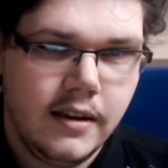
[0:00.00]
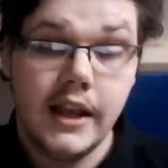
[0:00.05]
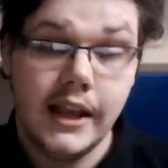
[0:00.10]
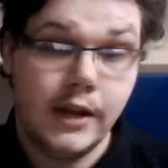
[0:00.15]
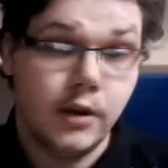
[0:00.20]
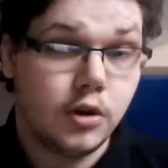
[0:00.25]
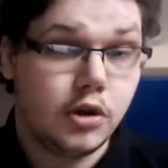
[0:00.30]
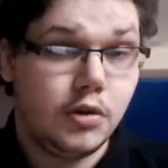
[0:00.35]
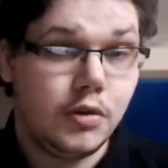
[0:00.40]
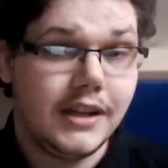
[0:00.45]
Et
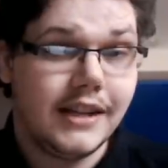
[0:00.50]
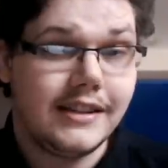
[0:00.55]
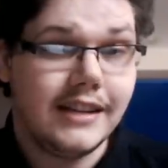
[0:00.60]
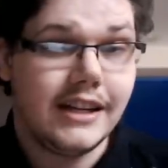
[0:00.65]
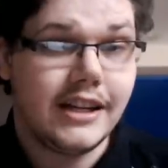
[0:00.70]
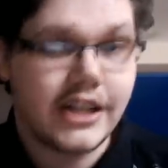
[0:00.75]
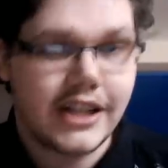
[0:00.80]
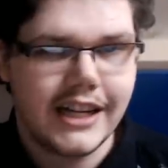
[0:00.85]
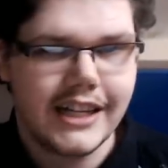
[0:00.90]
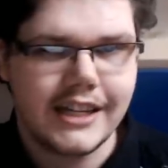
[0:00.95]
donc suite à
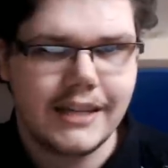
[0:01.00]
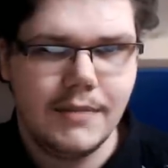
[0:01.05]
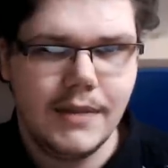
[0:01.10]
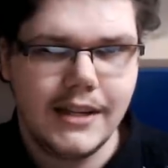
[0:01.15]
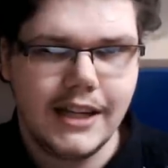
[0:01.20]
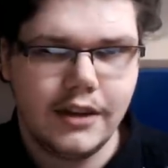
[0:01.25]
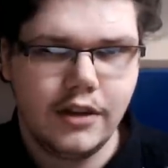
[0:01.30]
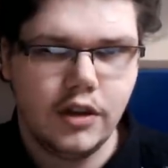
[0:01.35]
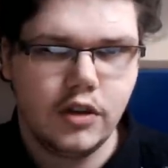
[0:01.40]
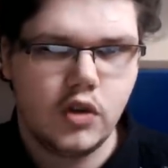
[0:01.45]
cette chasse,
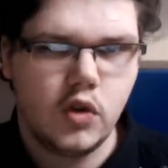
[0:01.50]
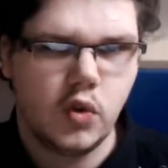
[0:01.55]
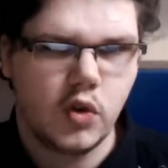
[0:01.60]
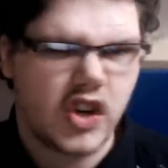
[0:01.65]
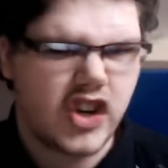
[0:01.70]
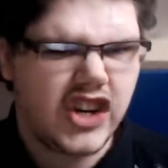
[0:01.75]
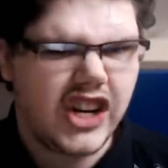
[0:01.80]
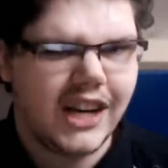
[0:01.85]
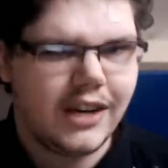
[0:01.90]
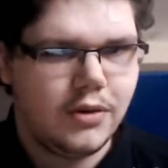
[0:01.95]
Metaton compte
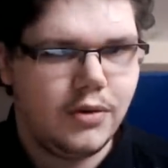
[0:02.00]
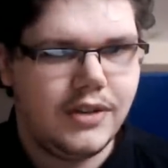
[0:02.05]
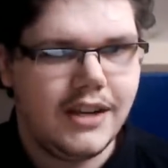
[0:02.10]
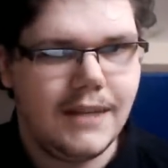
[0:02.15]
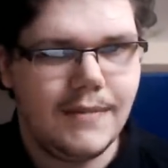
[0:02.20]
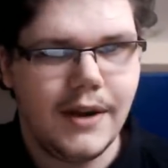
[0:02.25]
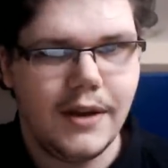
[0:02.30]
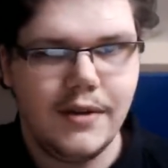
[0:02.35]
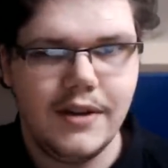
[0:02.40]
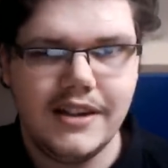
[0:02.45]

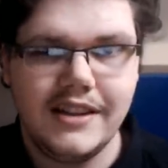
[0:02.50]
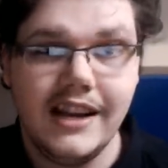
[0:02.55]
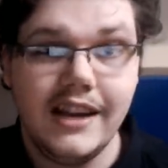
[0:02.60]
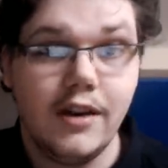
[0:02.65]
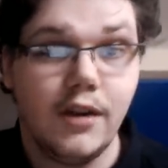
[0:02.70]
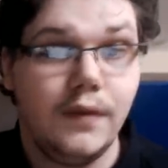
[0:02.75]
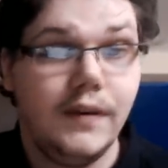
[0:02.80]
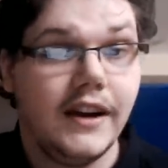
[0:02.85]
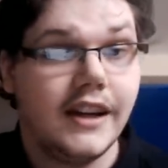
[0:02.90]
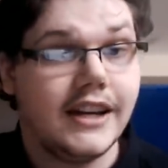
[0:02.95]
charcuter Bayonetta et
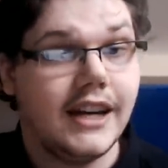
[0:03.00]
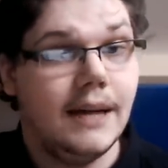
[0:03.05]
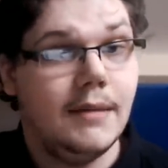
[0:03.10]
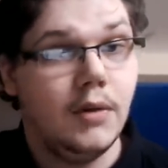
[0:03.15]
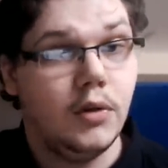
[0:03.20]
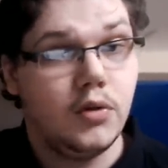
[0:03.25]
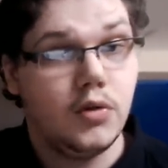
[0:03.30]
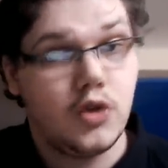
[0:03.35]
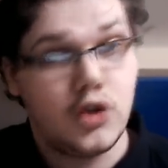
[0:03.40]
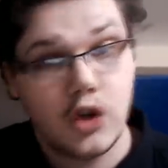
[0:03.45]
en faire
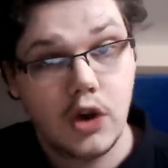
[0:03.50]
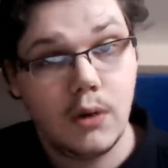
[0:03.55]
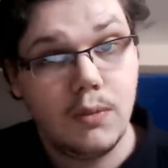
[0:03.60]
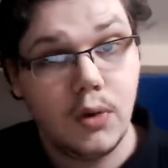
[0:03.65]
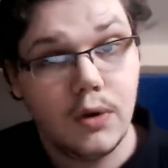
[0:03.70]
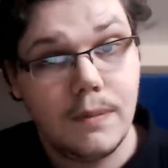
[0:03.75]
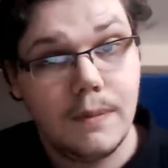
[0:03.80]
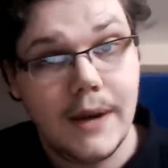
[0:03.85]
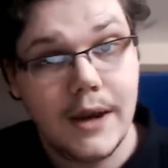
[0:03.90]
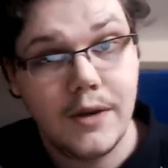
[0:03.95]
carrément du
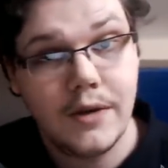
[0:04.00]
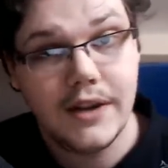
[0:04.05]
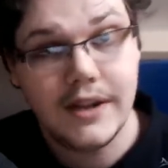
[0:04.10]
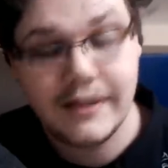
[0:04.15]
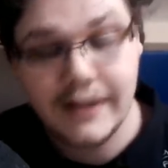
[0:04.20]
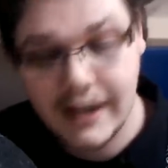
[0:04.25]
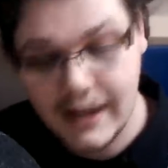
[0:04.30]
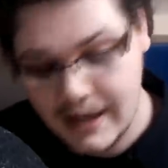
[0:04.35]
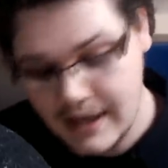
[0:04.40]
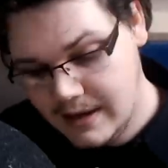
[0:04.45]
jambon de
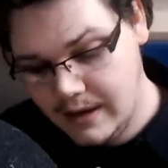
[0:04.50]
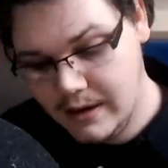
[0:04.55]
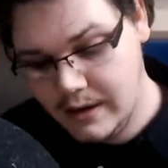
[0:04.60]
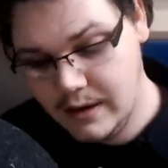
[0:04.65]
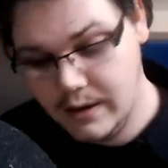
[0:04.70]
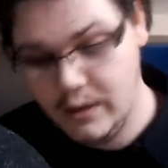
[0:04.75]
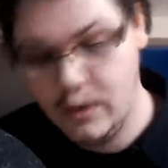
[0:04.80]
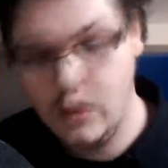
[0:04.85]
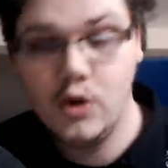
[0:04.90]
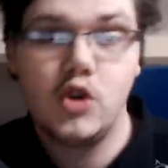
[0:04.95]
Bayonetta.
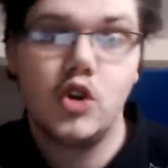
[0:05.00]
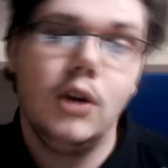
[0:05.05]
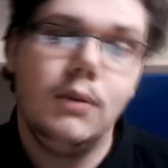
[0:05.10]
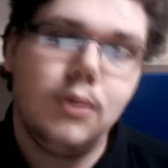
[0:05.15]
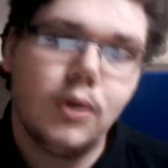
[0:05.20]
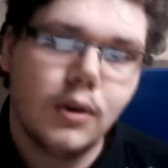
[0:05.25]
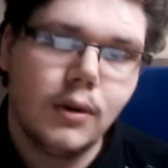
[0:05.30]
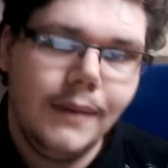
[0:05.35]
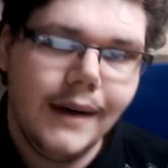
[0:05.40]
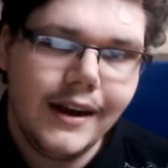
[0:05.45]
Euh, le
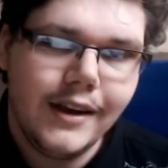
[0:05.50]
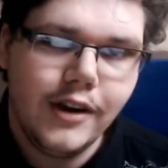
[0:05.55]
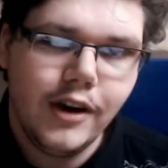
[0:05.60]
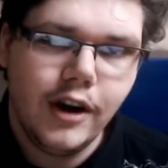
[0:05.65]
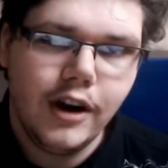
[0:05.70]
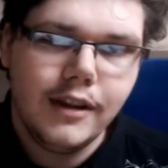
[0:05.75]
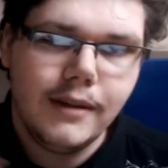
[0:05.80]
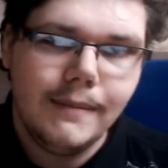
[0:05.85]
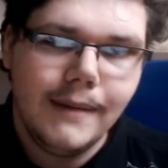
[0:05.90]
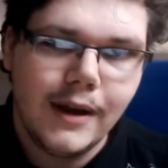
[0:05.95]
jambon de
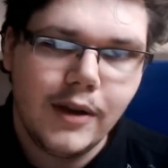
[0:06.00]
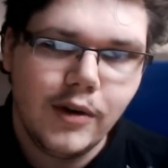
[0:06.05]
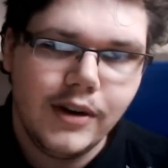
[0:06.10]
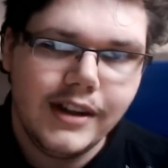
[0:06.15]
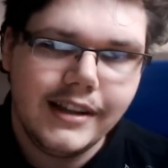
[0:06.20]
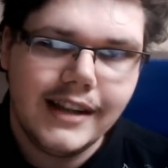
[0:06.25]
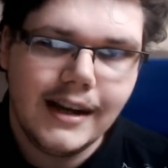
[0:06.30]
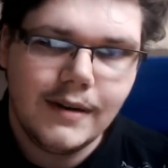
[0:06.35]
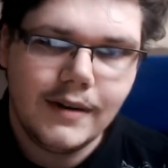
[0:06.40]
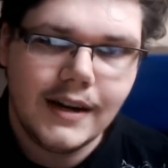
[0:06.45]
Bayonne,
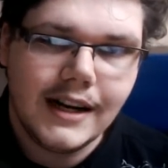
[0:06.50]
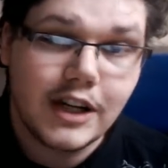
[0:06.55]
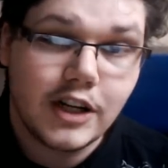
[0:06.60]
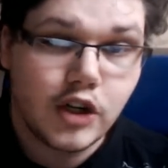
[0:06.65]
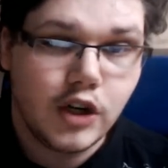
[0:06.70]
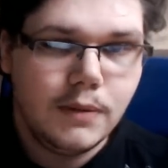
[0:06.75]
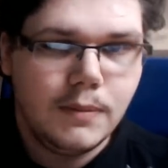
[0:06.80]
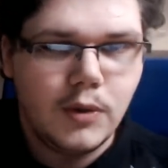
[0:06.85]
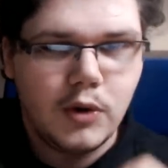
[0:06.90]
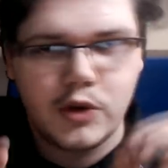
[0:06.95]
Bayonetta, voilà,
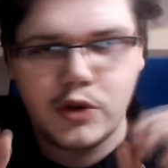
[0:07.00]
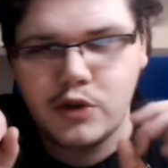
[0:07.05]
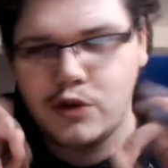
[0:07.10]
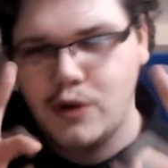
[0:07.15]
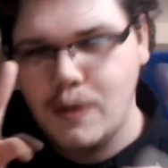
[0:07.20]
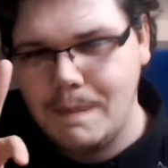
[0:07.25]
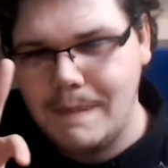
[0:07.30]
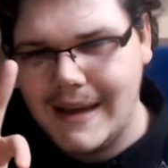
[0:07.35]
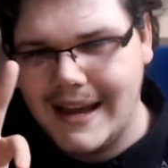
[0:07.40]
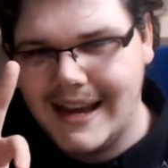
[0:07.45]
jeu de mots,
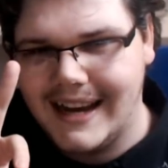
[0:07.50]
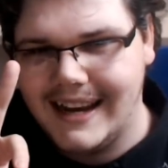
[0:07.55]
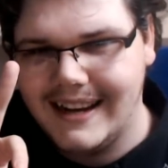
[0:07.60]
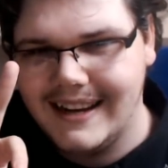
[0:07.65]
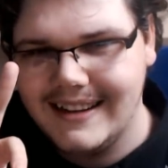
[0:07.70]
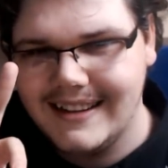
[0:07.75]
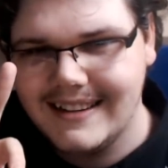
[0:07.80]
super